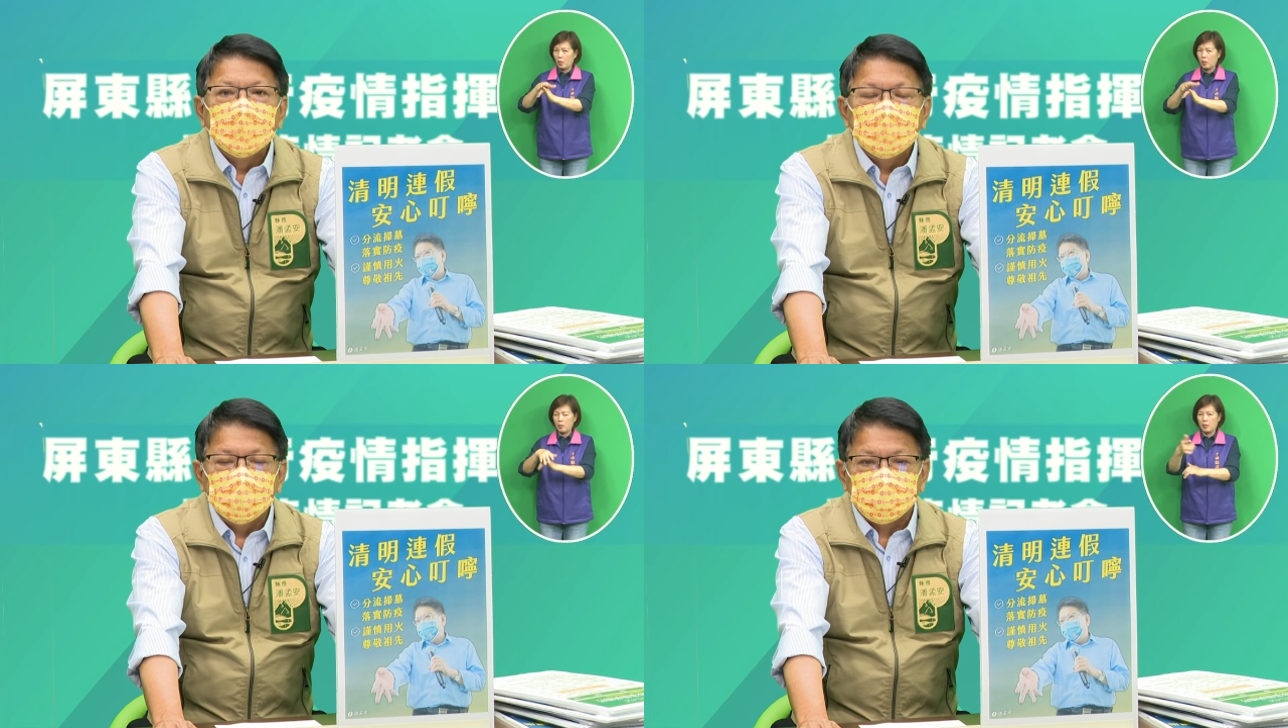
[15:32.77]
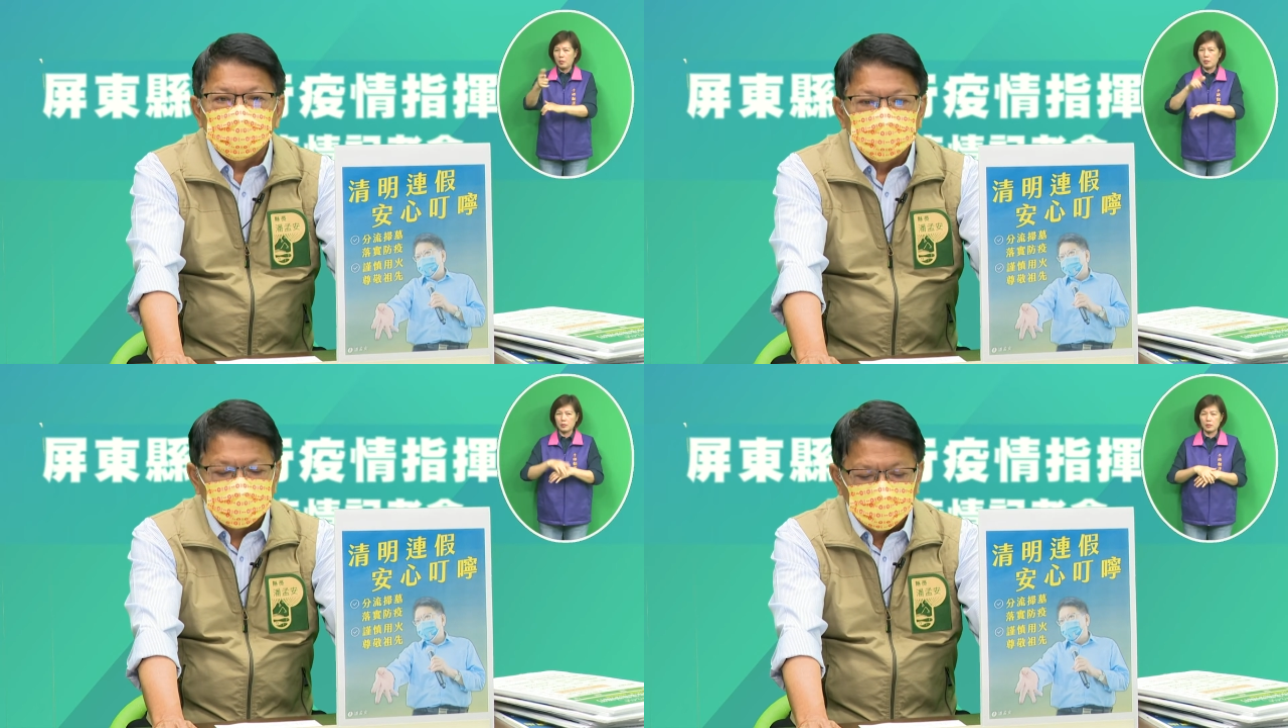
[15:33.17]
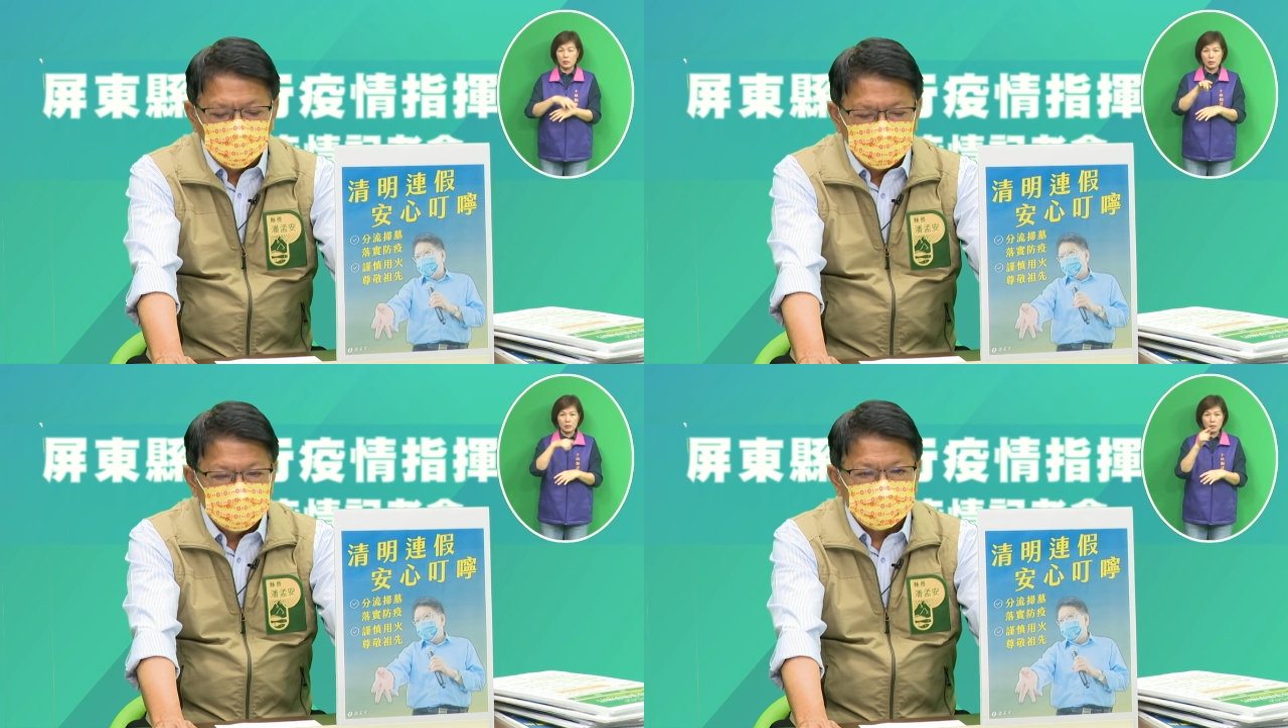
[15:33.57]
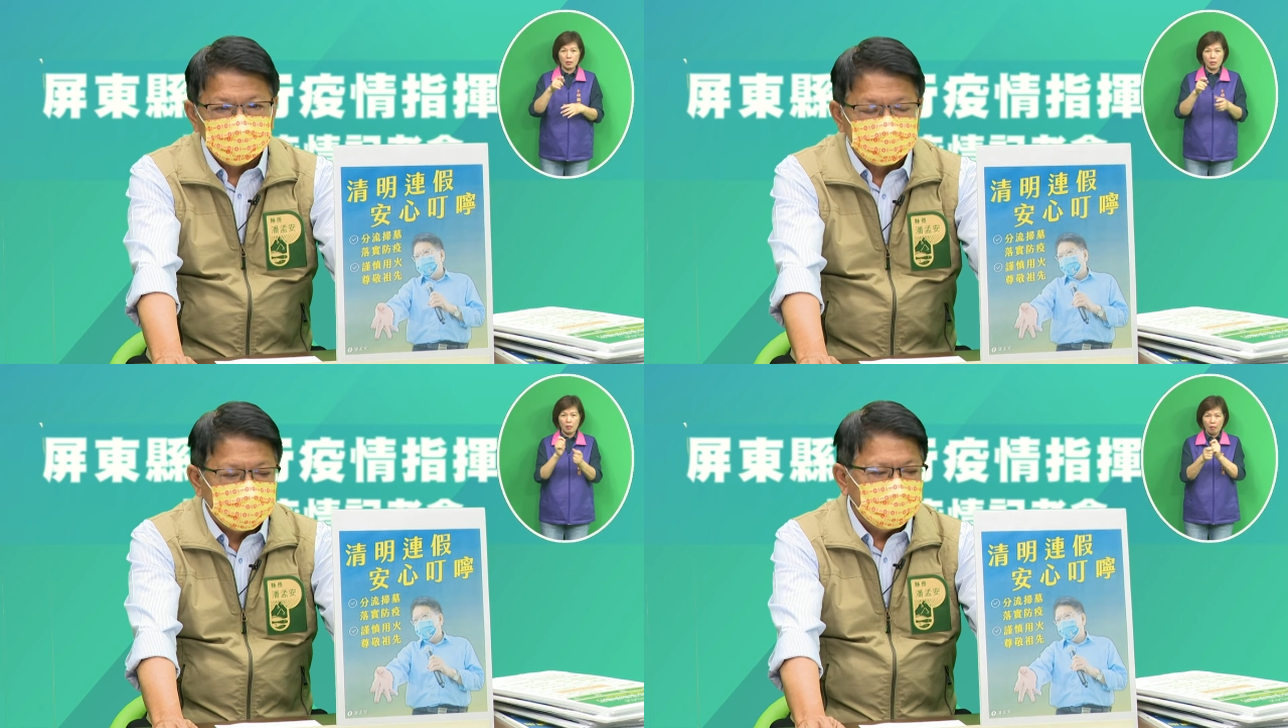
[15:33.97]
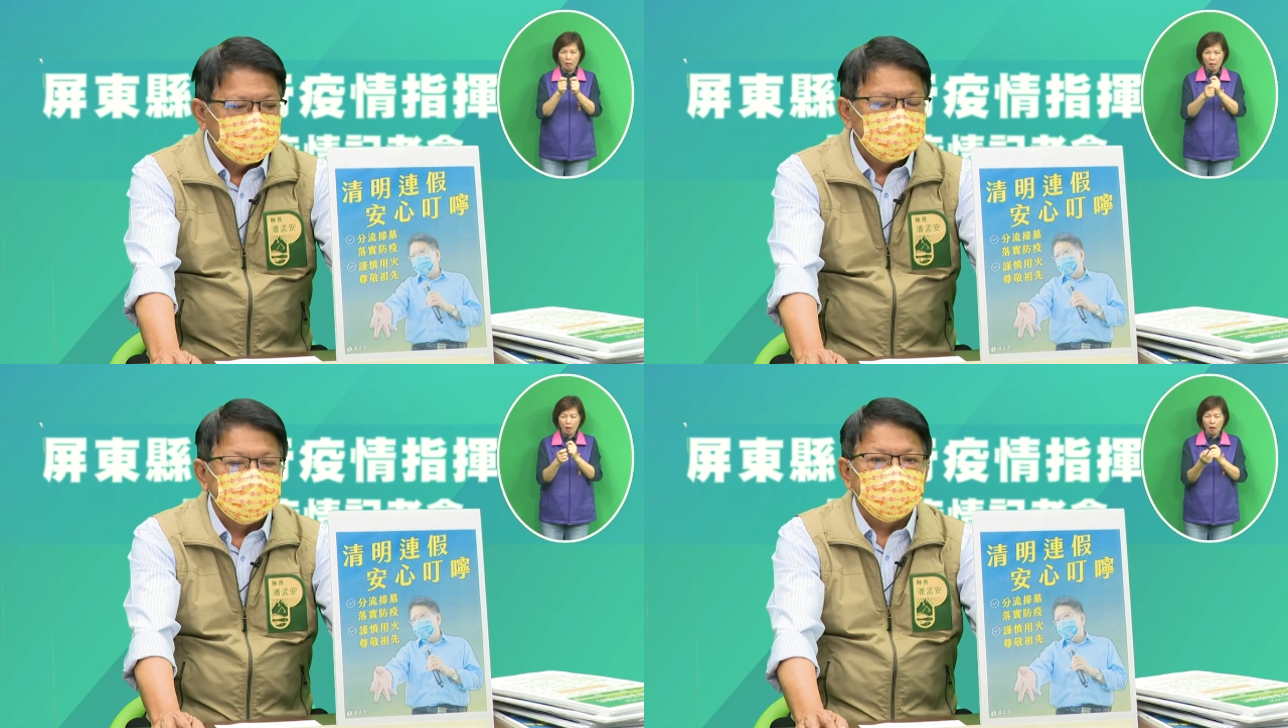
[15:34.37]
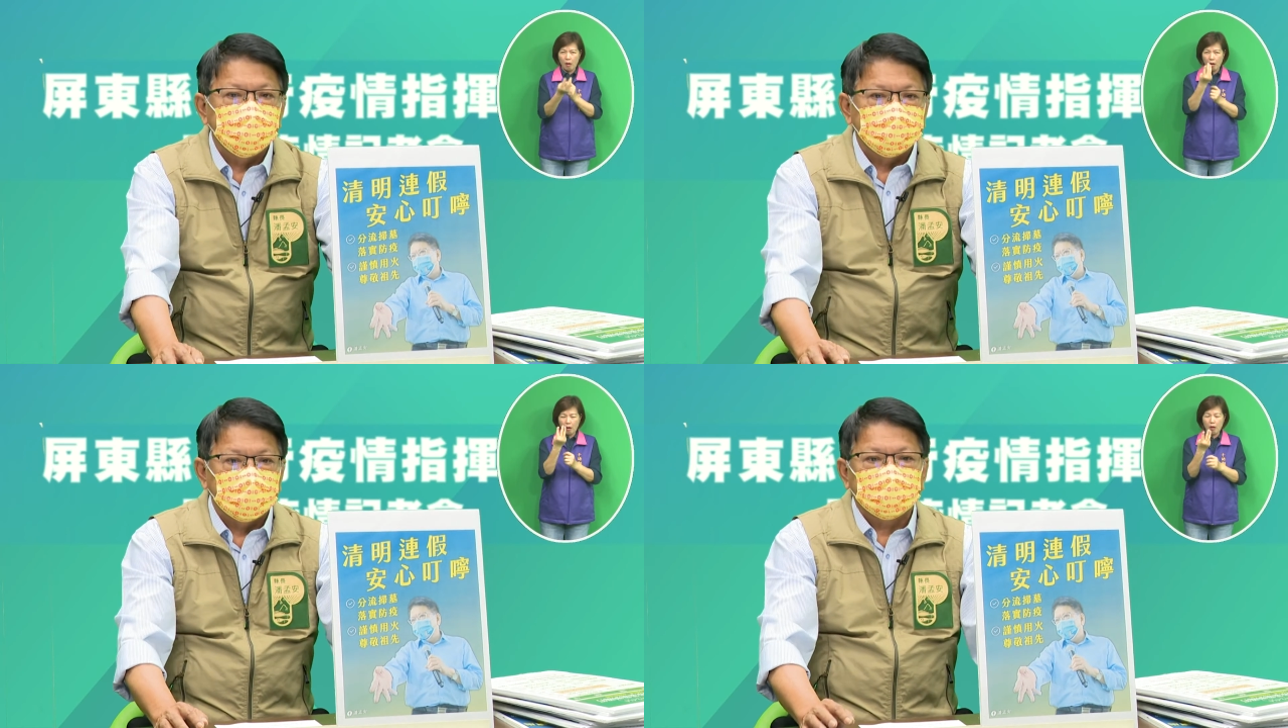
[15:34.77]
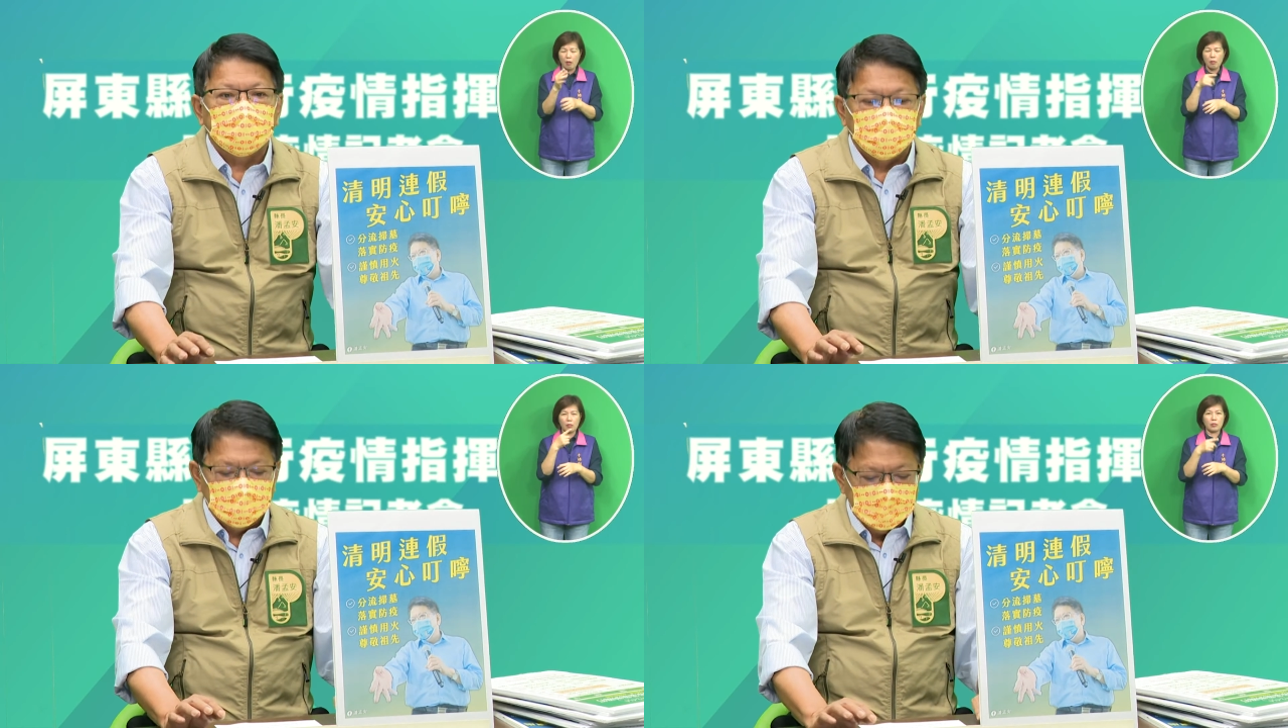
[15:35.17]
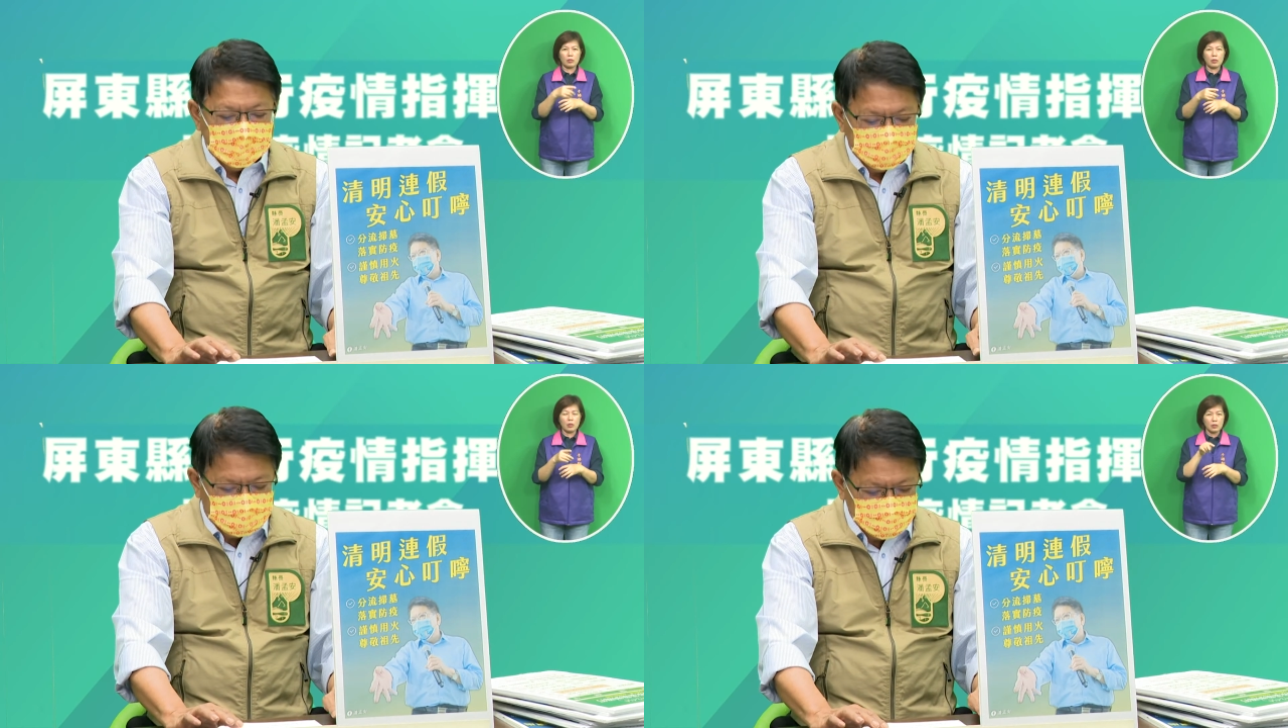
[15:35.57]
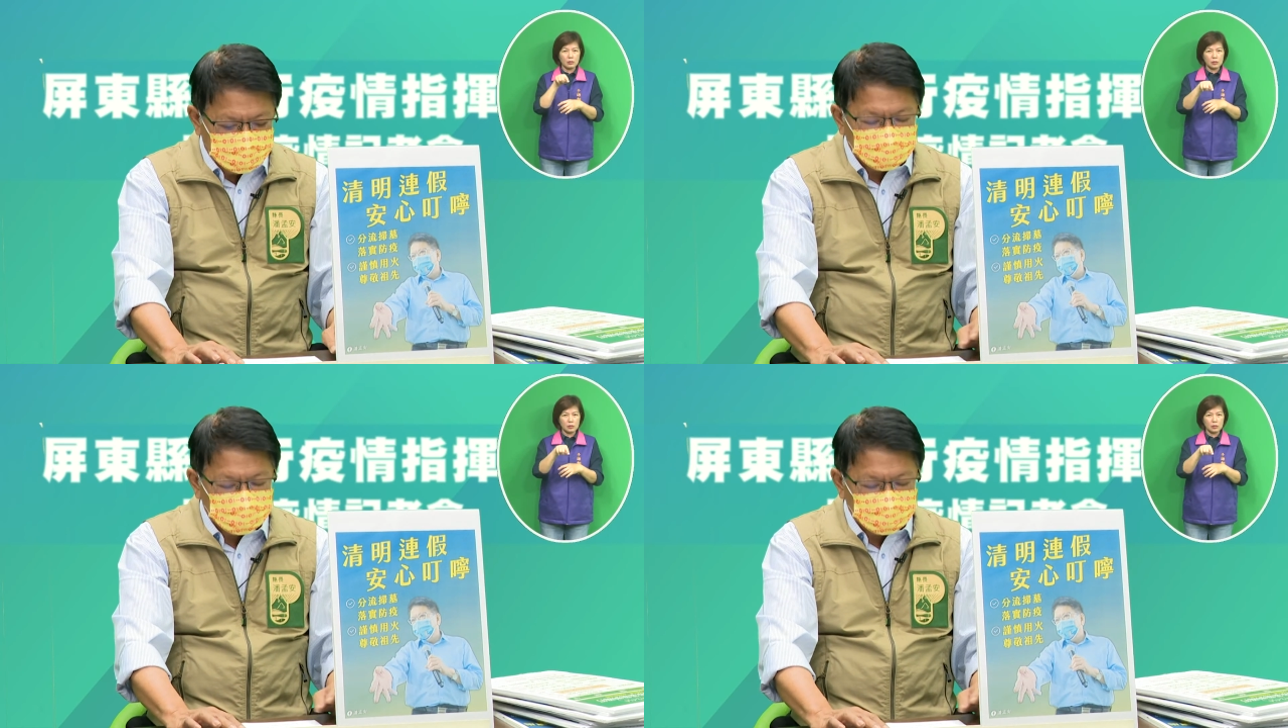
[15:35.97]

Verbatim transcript: 要尊重我们的祖先，既可以达到祭祖，